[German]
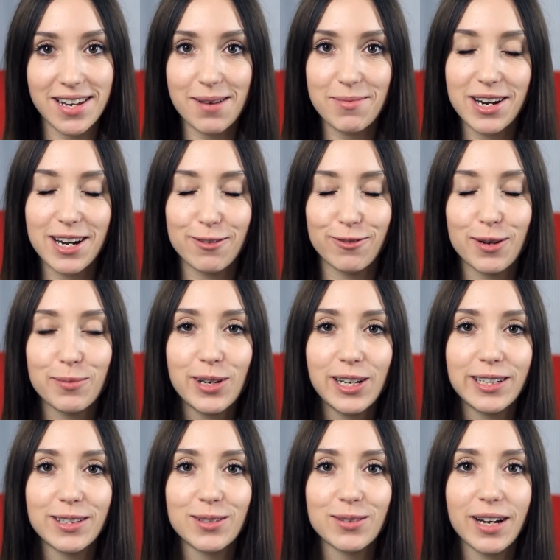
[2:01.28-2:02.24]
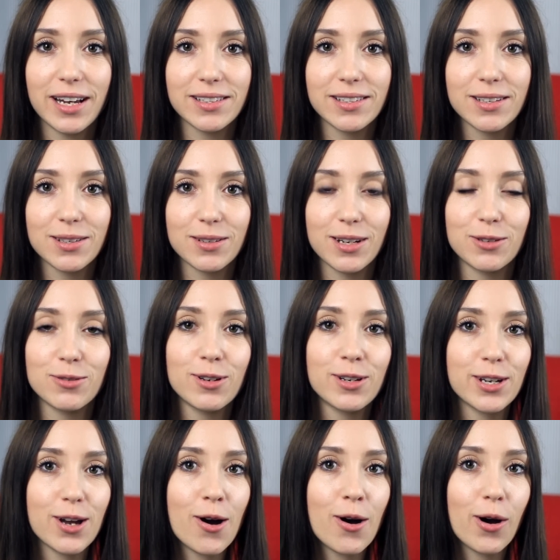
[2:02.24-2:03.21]
der bei der Familie zu Gast ist und
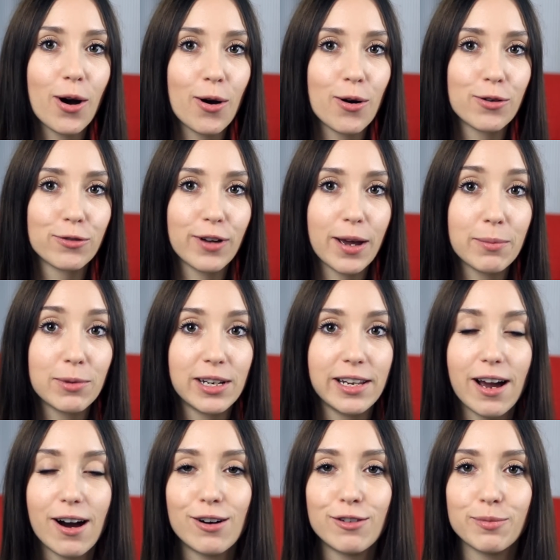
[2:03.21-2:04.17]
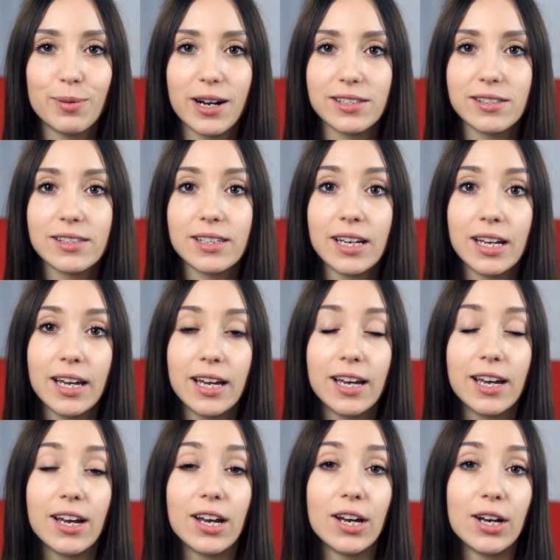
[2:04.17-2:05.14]
natürlich auch auf Emily aufpasst,
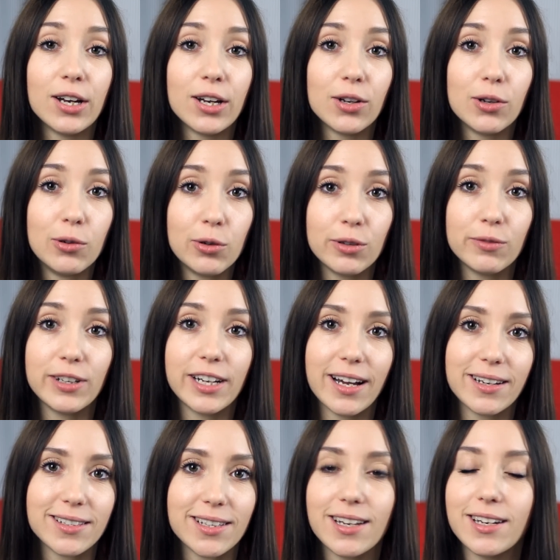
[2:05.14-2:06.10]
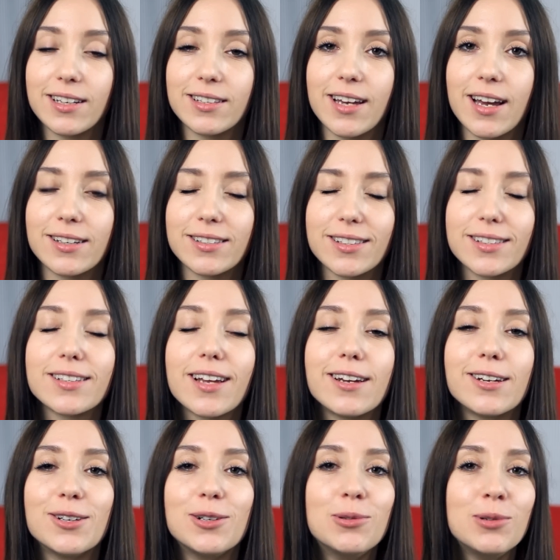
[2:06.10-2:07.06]
nun, wie kann es anders sein? Es ist
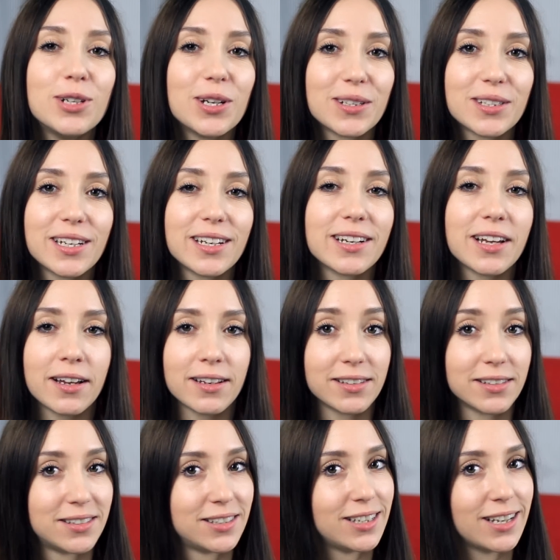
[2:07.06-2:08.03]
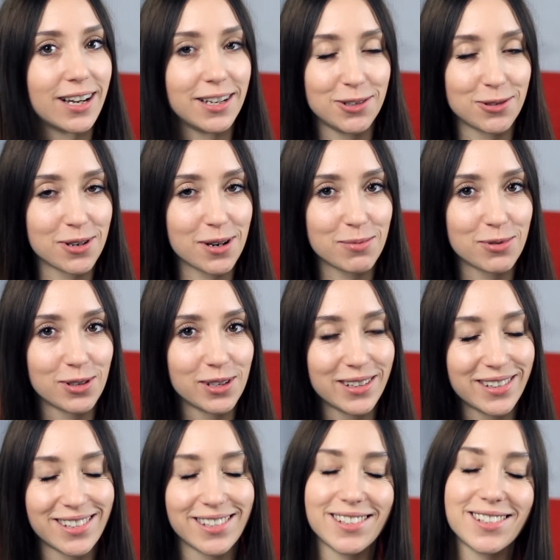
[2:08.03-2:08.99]
ein gut aussehender, sehr junger
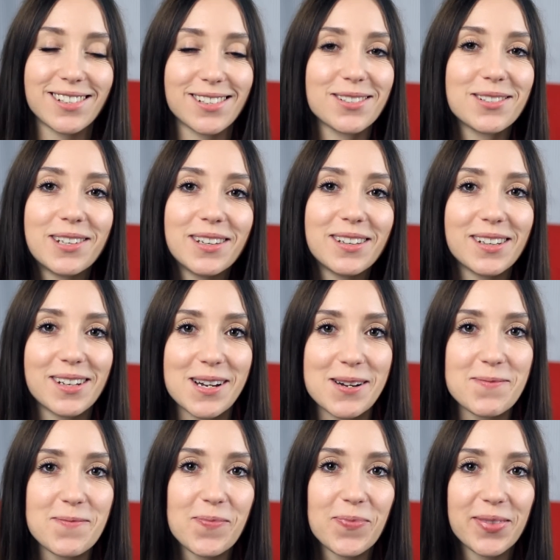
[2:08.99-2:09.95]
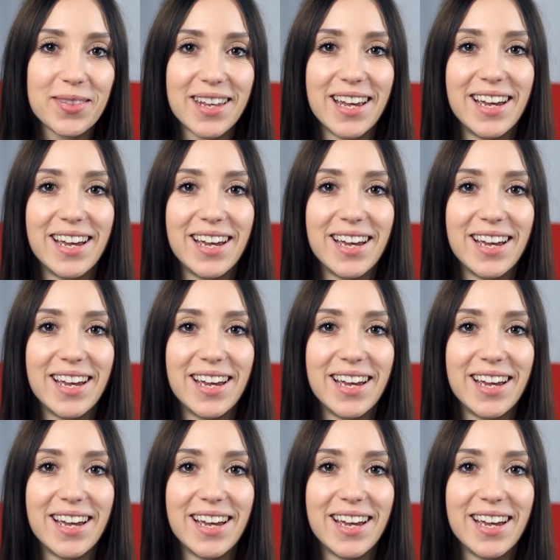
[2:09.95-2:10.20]
Polizist. Und ähm,